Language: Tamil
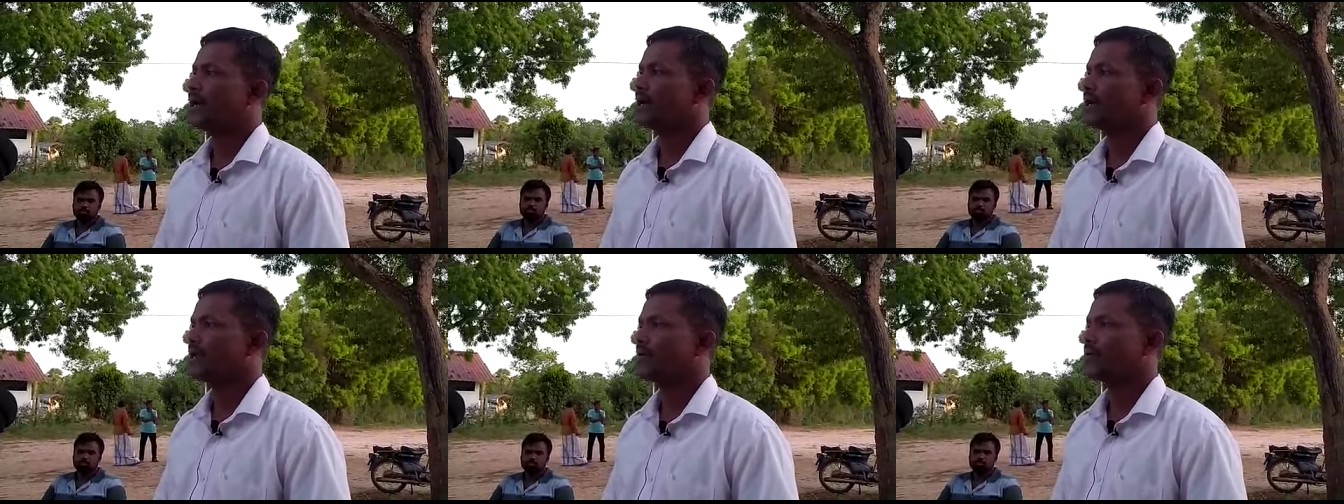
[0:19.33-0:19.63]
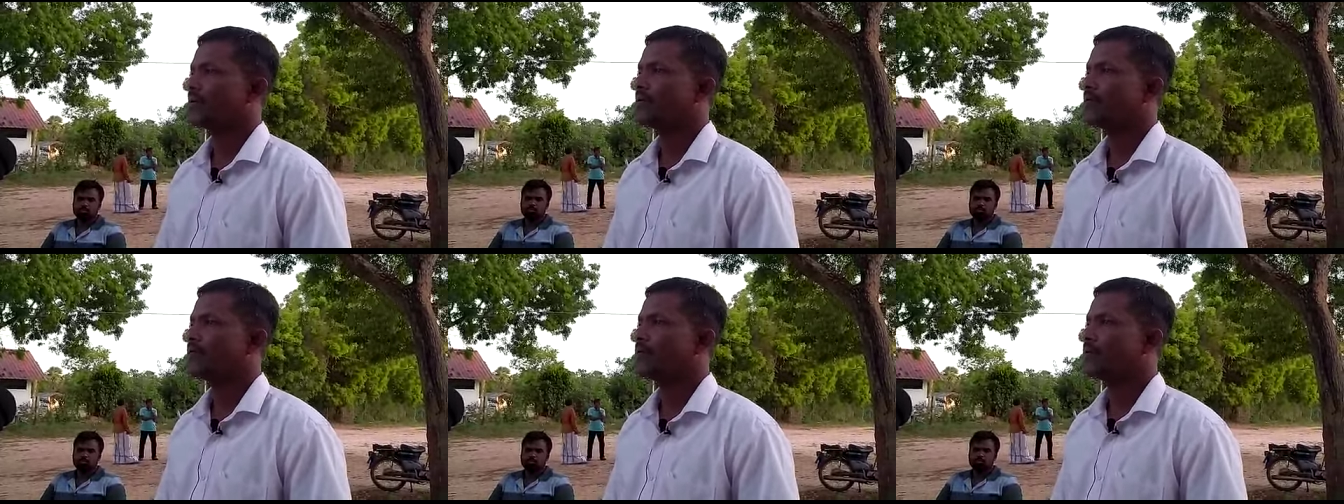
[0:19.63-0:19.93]

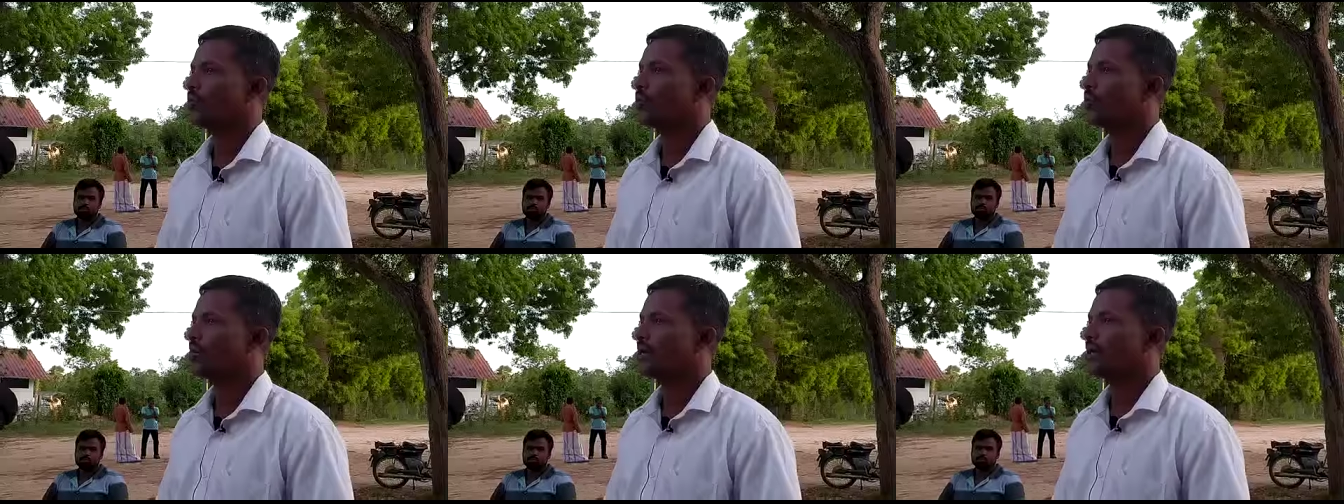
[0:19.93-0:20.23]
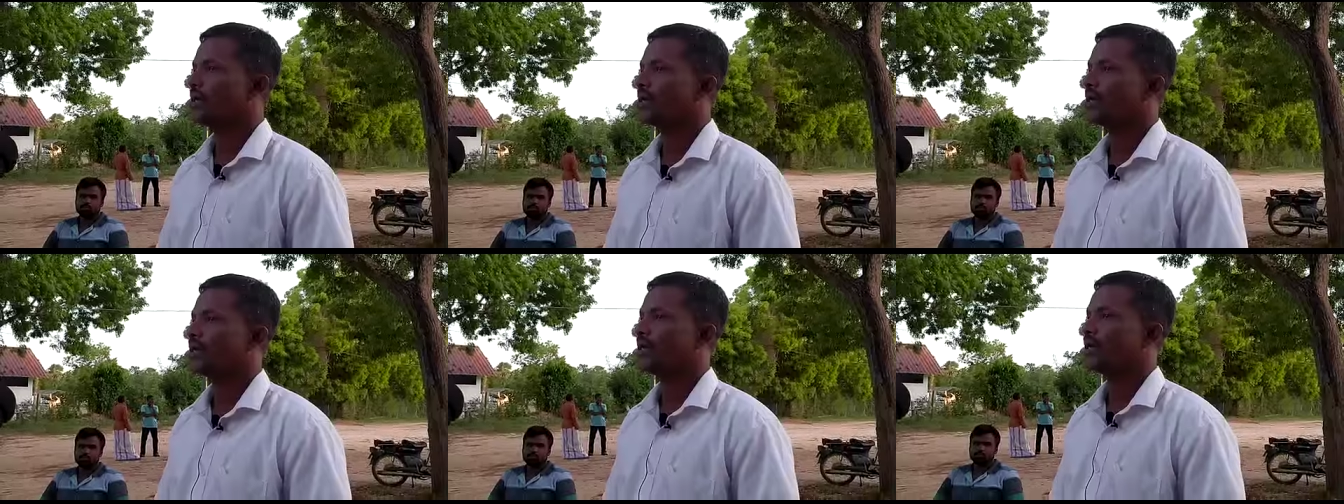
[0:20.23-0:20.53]
அனைவரும்
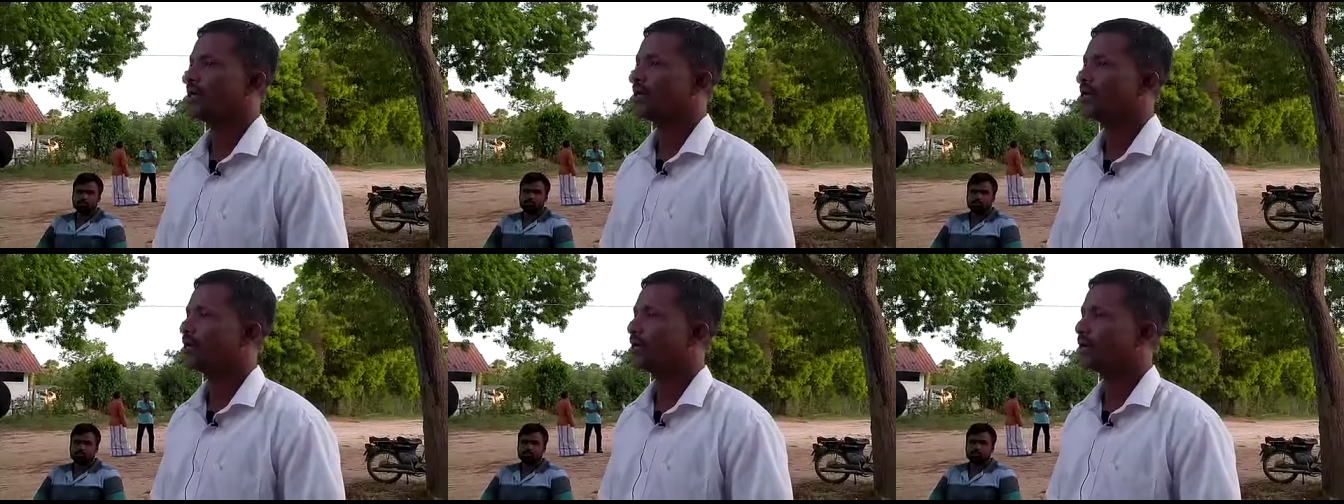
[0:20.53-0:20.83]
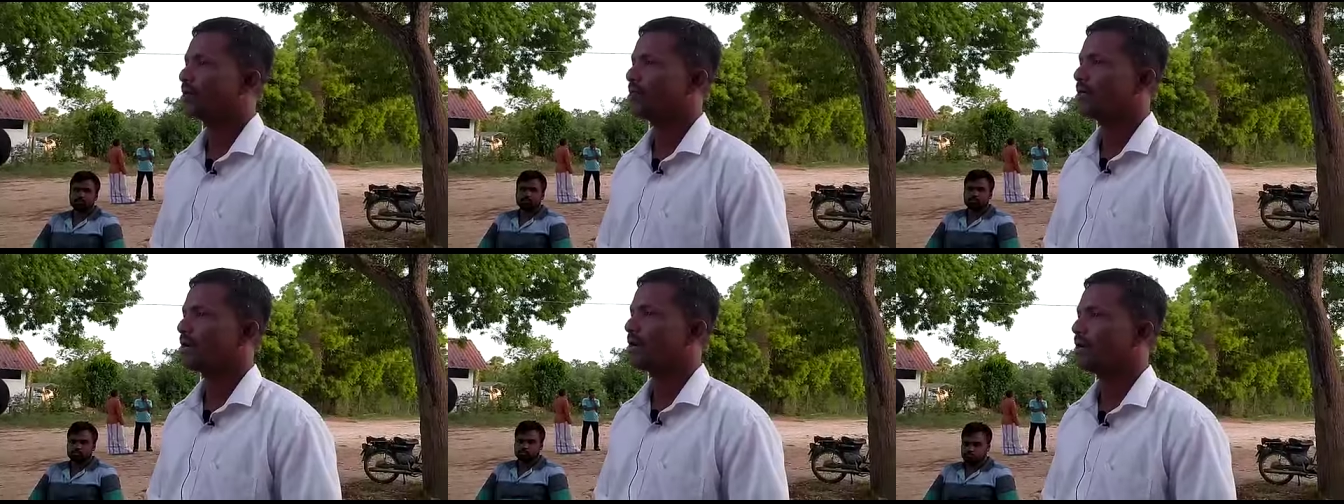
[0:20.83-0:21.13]
ஓரணியில்
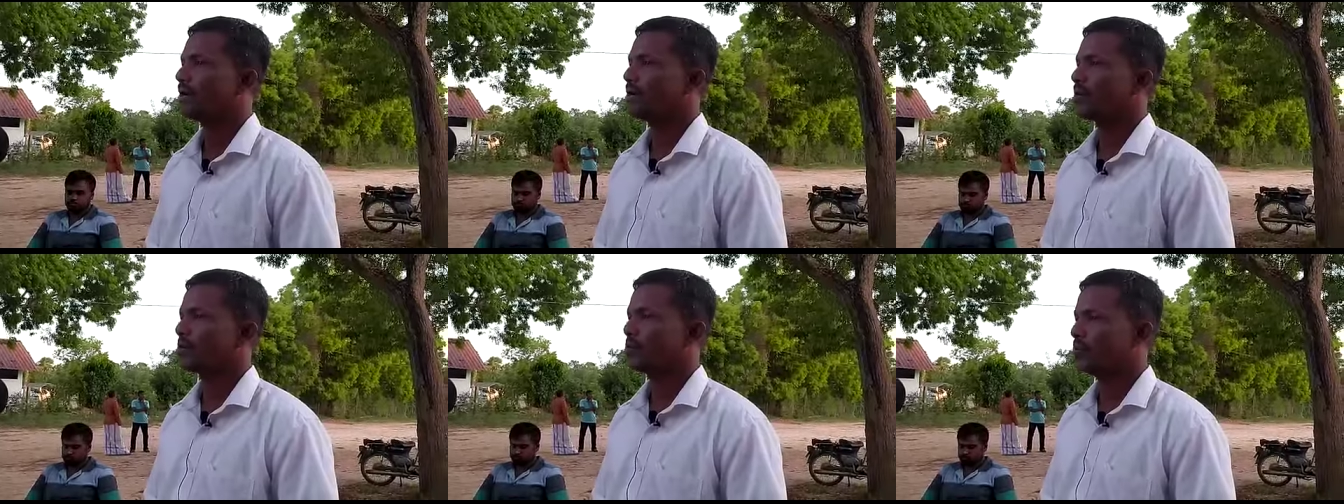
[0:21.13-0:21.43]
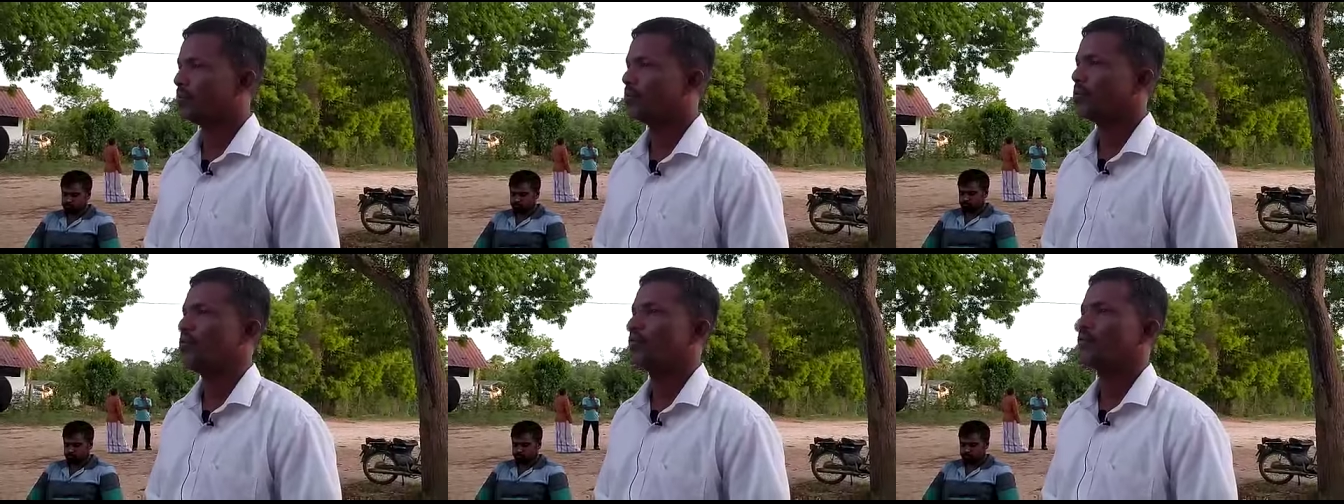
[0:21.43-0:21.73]
நின்ற வரலாறு
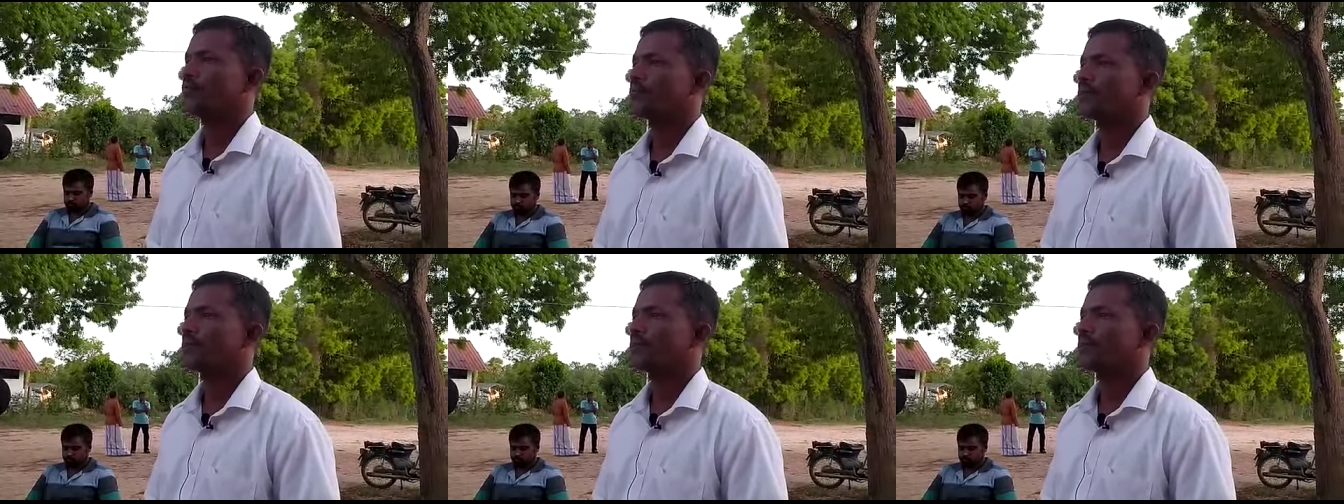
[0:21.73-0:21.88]
உண்டு